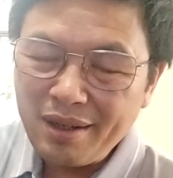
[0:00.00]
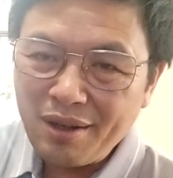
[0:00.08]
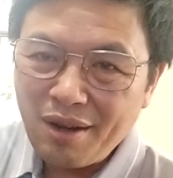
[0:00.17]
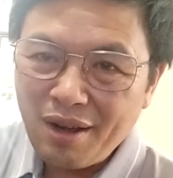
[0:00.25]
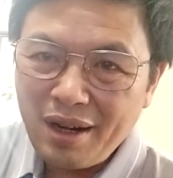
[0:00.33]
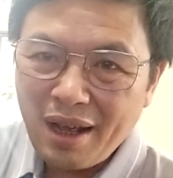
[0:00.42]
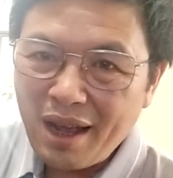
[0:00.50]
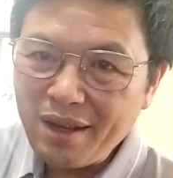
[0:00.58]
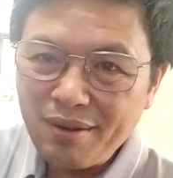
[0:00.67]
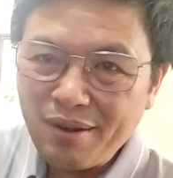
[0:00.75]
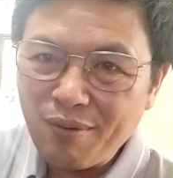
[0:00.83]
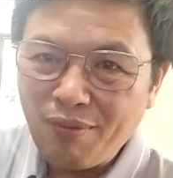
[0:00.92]
từng nói là
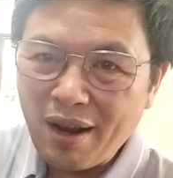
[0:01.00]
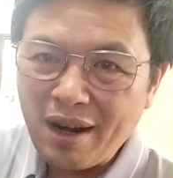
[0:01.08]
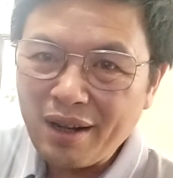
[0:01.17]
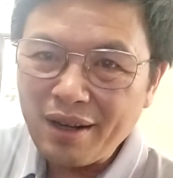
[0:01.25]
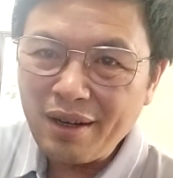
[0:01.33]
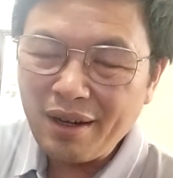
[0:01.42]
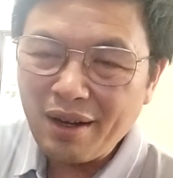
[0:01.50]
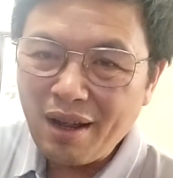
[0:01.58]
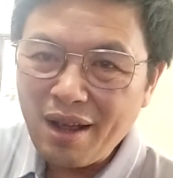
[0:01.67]
anh cũng không phải là cái